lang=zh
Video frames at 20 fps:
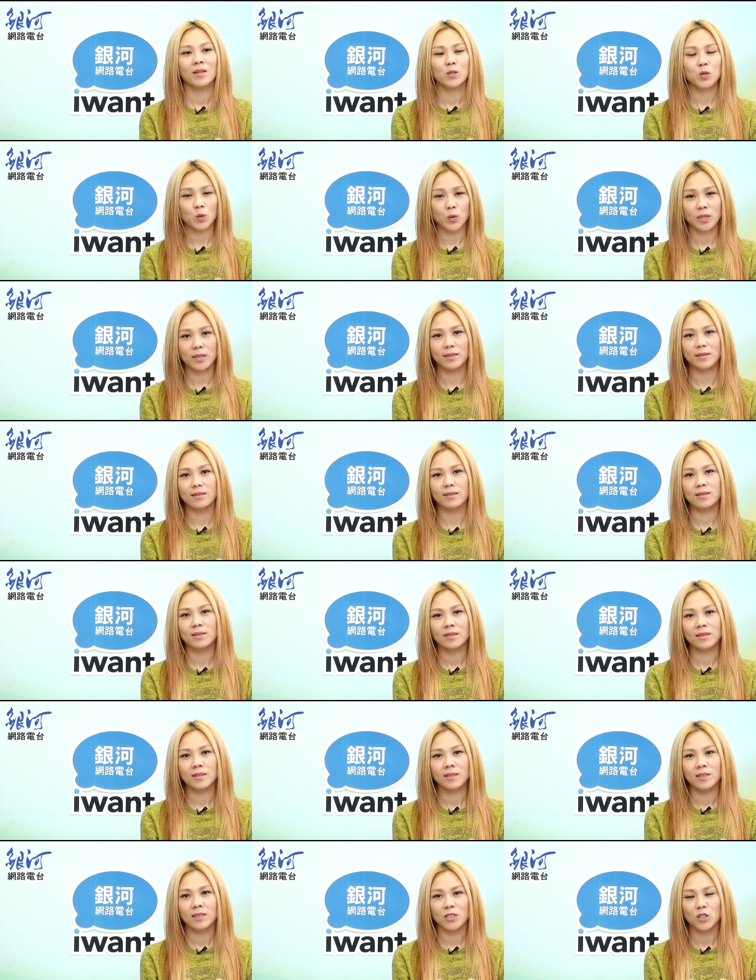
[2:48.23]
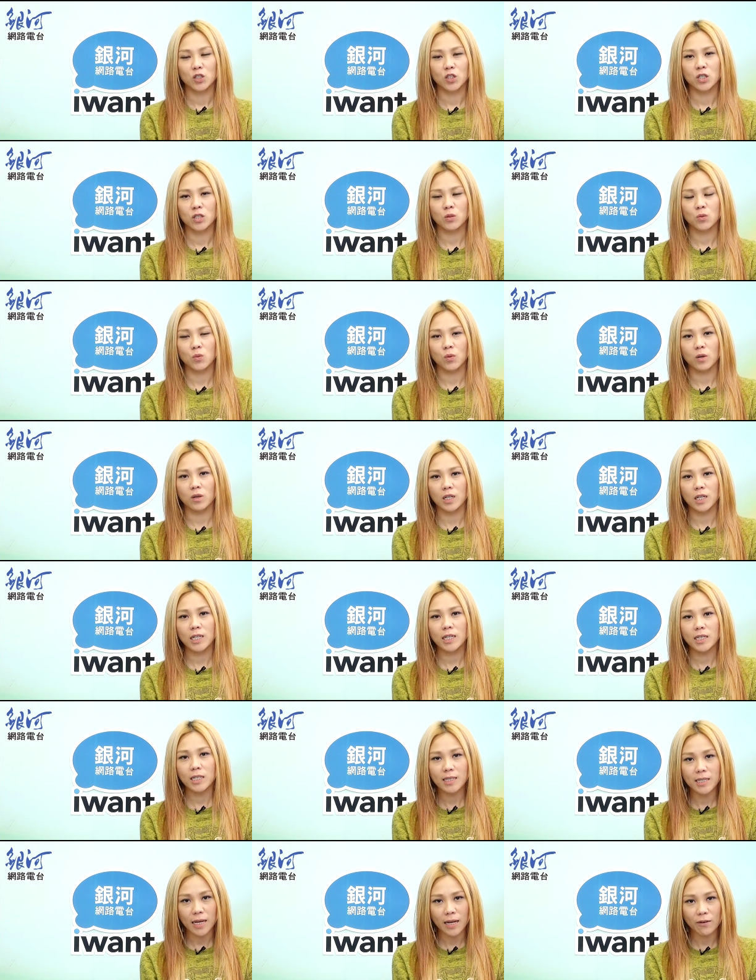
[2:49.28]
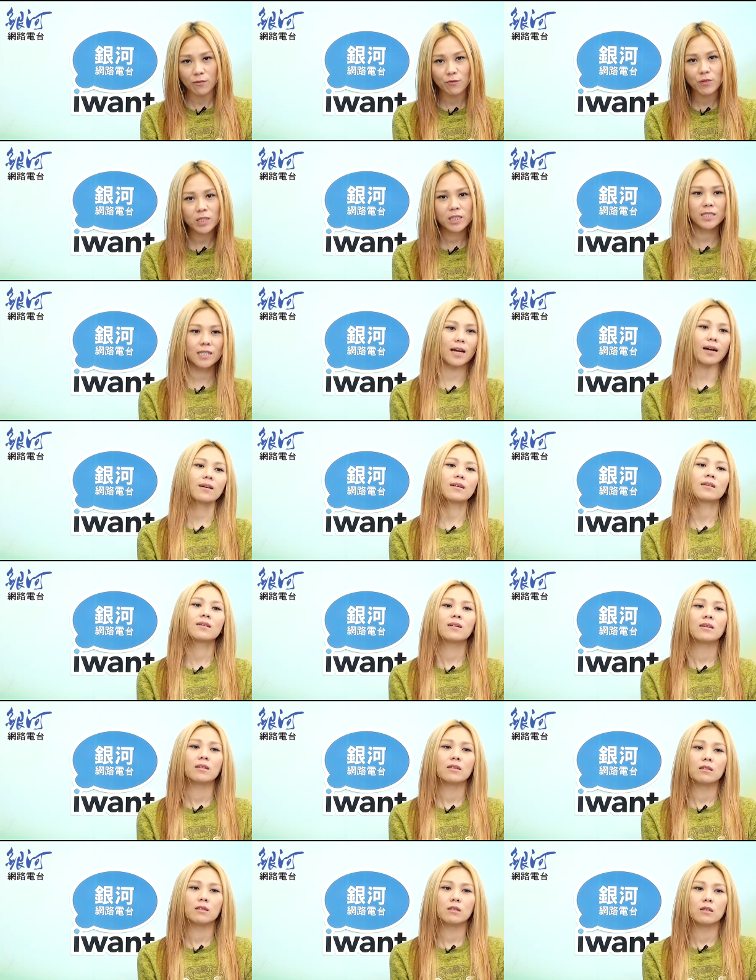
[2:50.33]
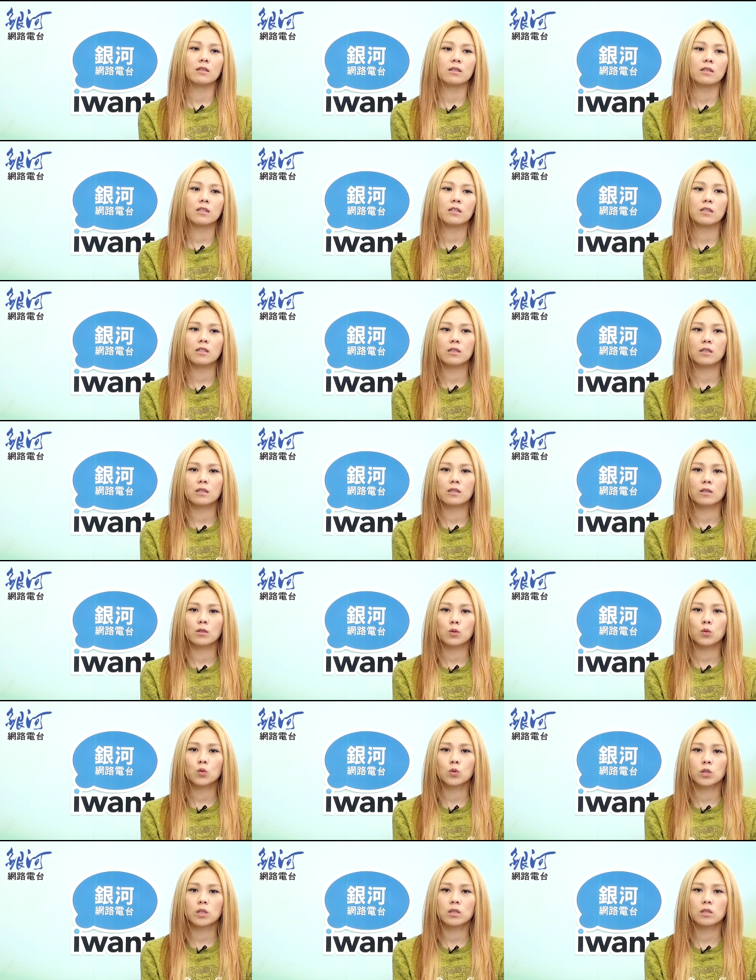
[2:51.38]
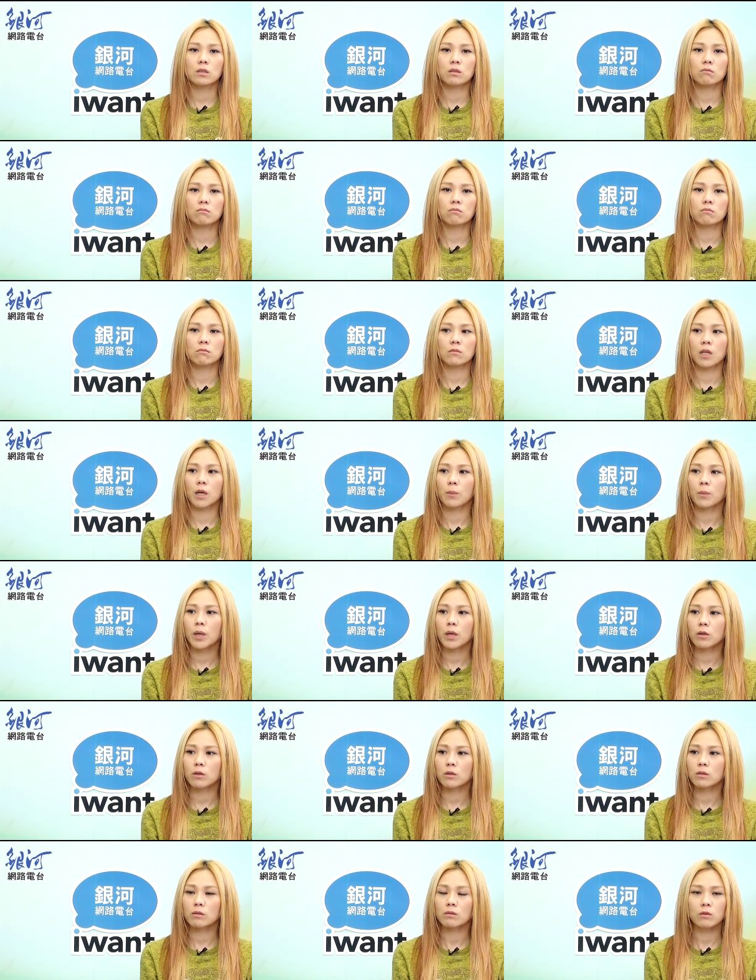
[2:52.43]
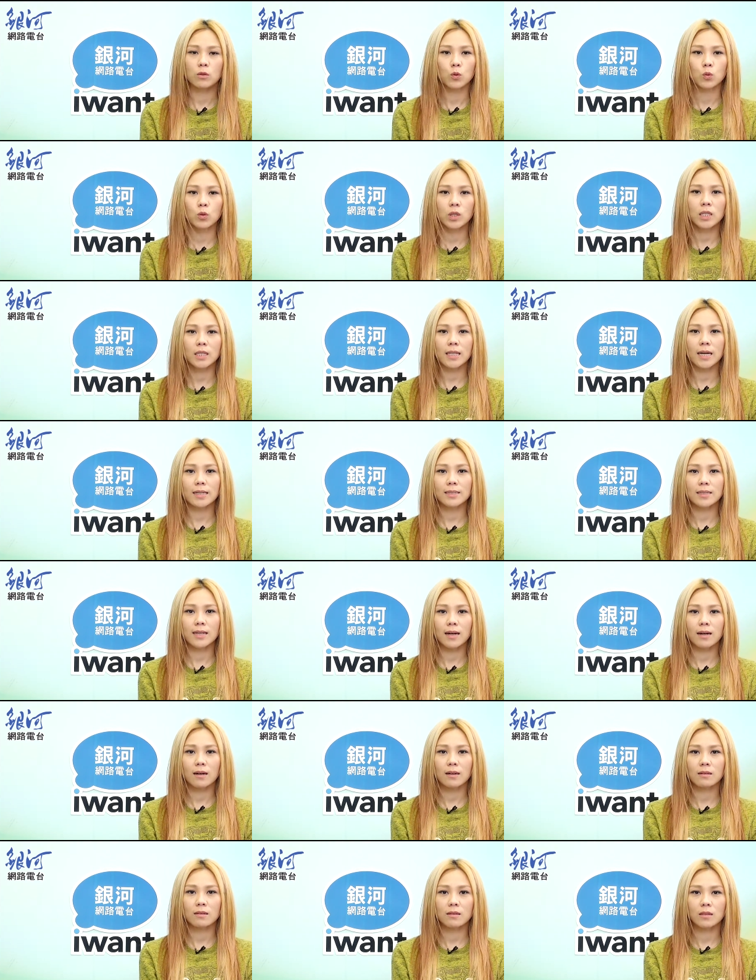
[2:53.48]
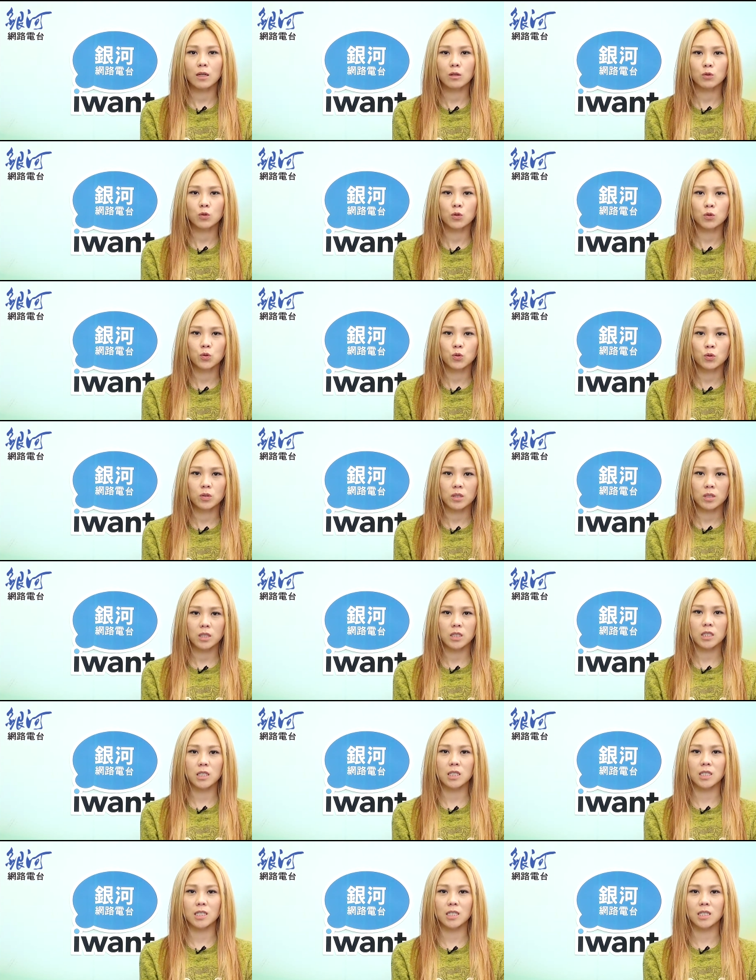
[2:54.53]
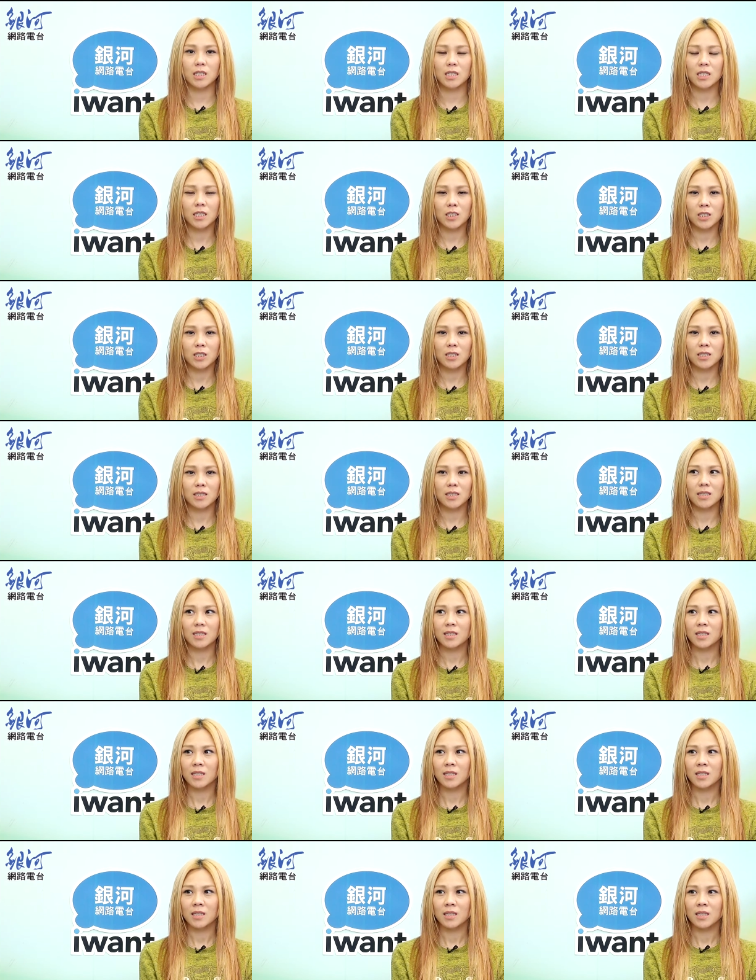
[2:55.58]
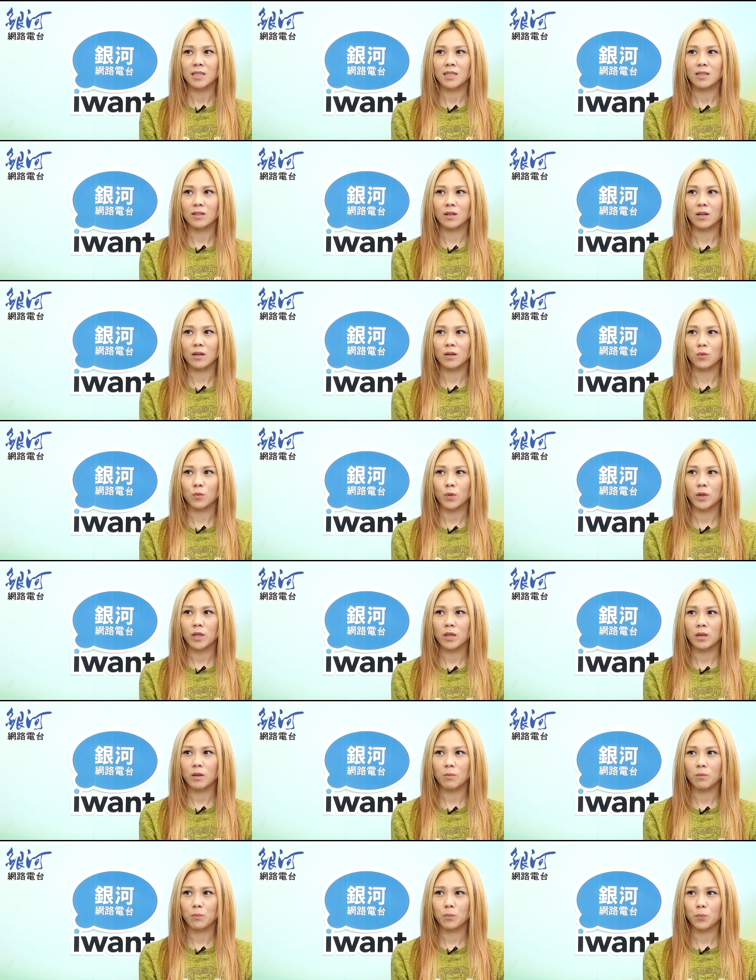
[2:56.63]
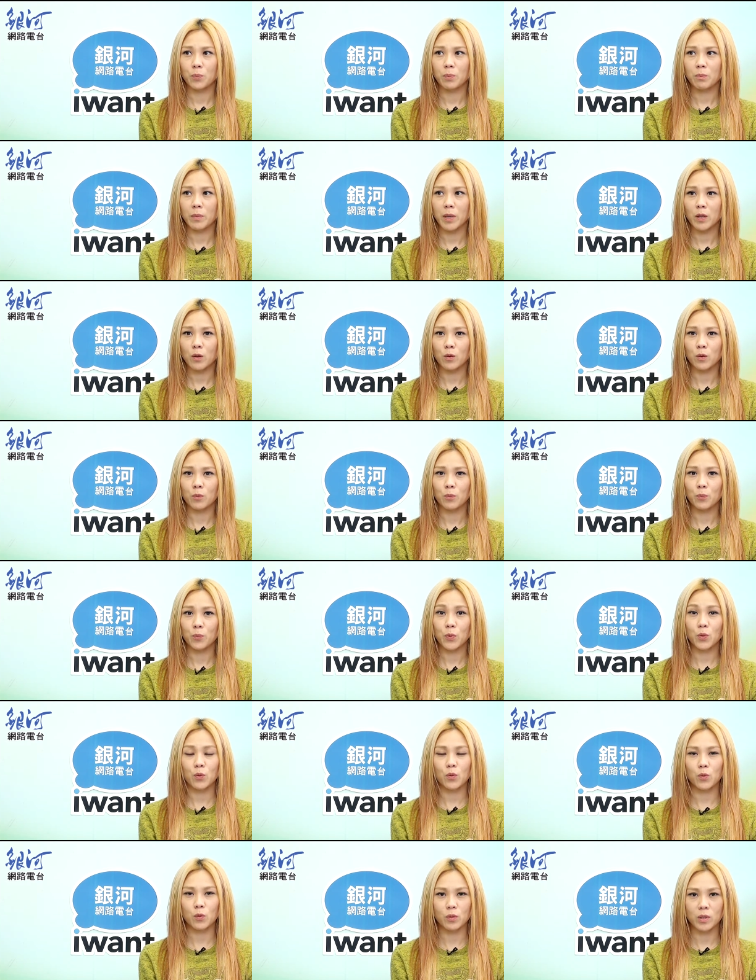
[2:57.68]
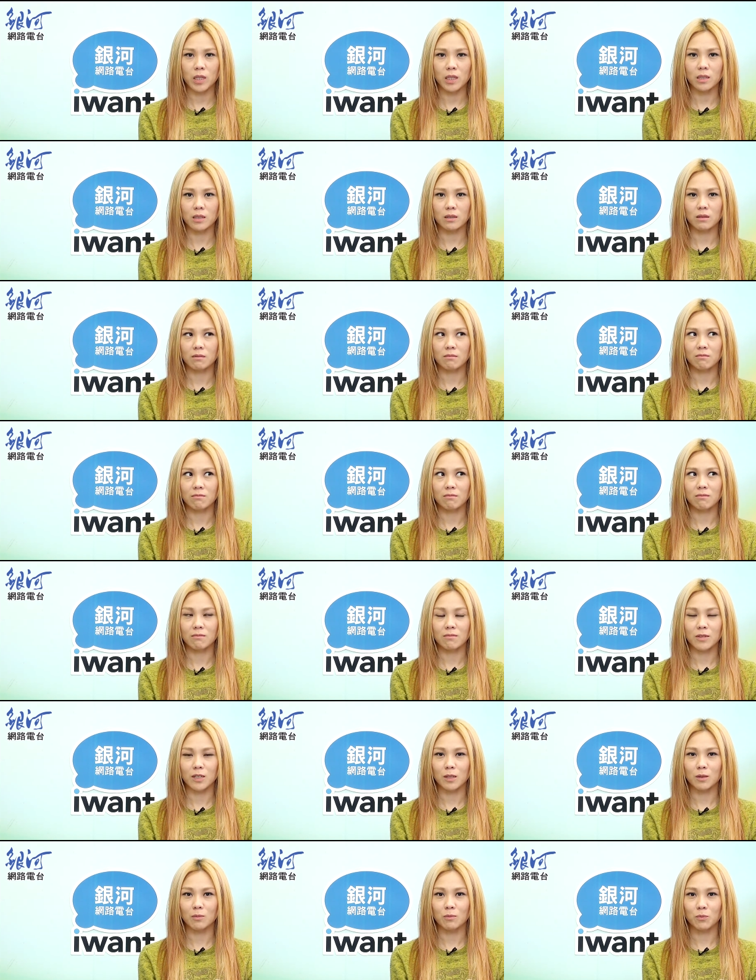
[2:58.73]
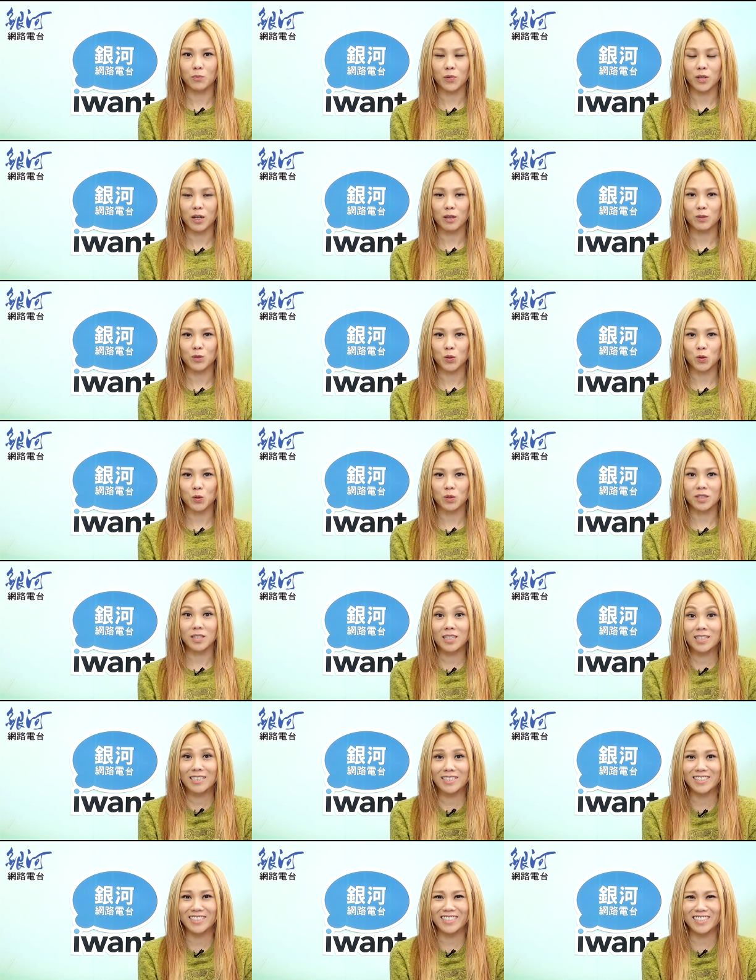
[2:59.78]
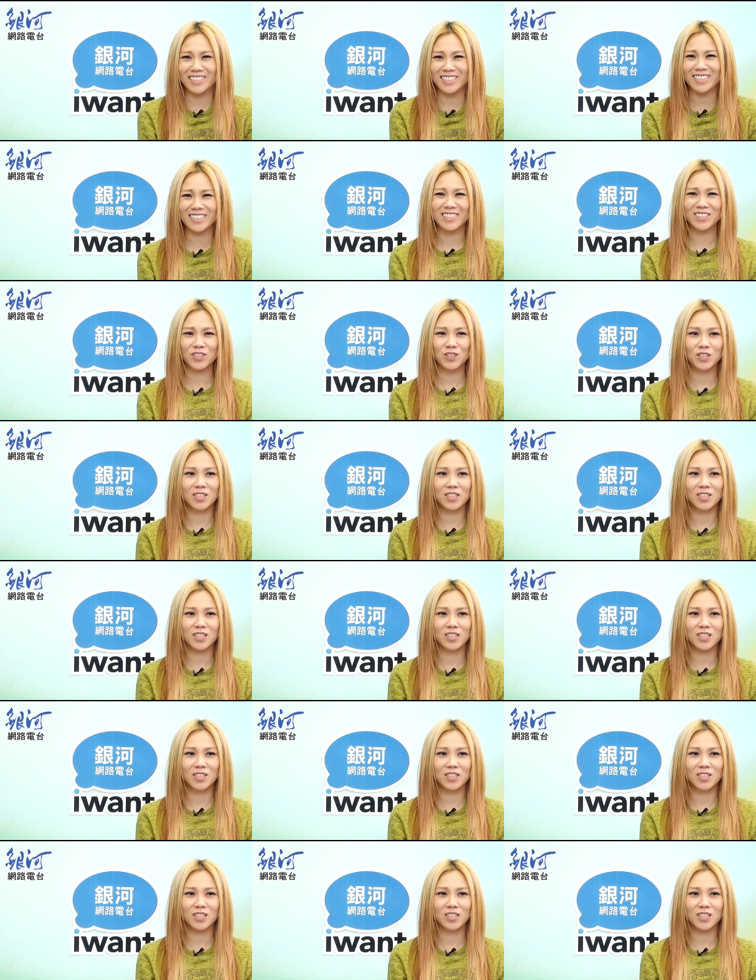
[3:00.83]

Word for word: 所以呢，这是我可以跟大家分享的一个故事，也没有鼓励大家要去做这件事情，但是呃，我也没有不鼓励。 人不要做这件事情，就